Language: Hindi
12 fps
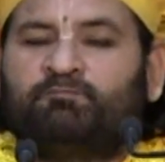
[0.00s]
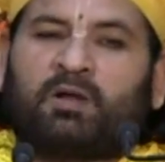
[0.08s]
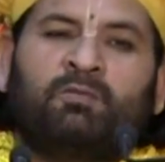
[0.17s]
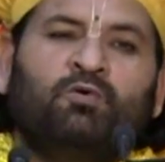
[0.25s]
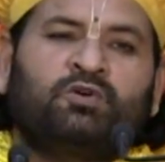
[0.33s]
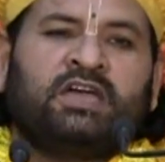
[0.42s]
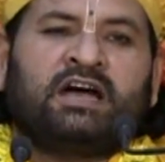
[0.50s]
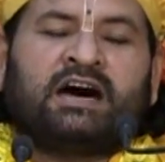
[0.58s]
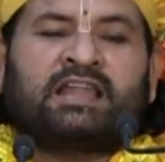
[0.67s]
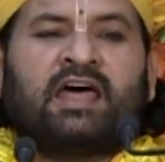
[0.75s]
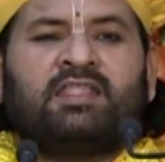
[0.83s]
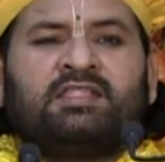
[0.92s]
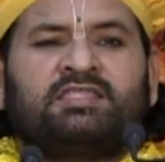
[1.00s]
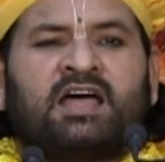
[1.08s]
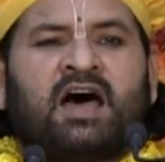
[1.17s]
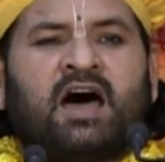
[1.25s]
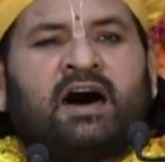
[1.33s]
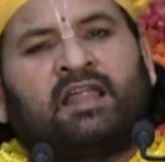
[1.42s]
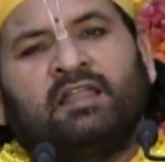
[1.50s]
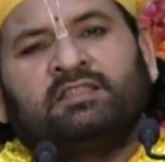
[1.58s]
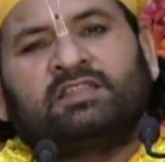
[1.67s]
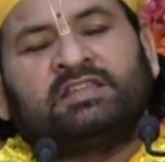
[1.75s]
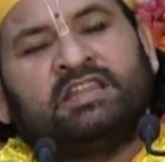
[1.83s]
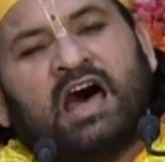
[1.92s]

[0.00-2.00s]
प्रभु के अनंत अनंत